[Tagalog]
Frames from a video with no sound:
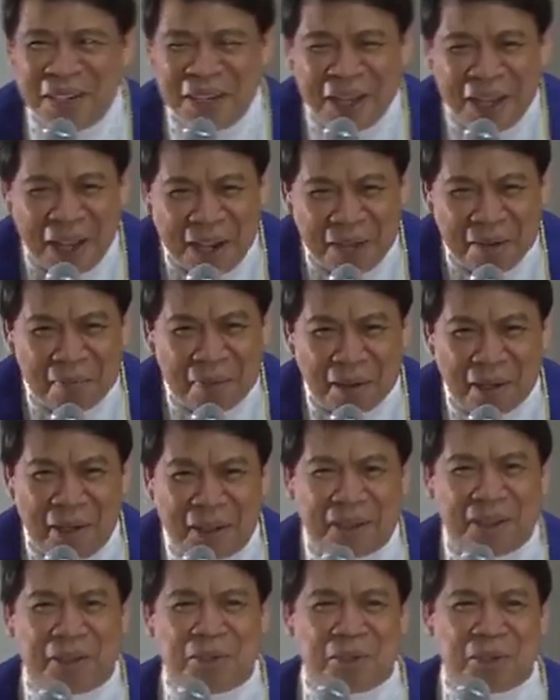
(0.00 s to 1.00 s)
ah, pag akyat
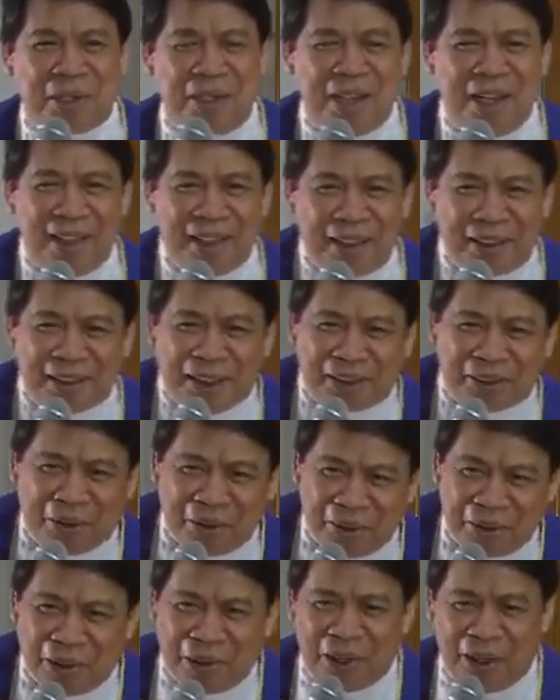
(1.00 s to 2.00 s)
ko sa langit, tatanong ko,
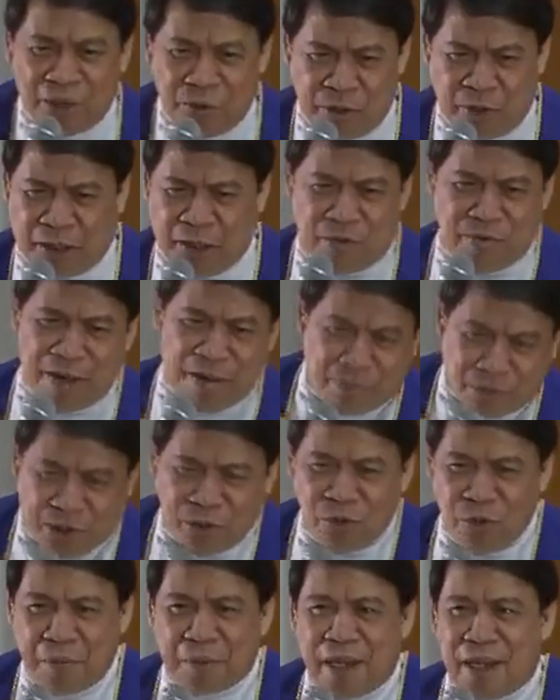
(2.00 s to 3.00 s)
anong ginawa mo sa lupa?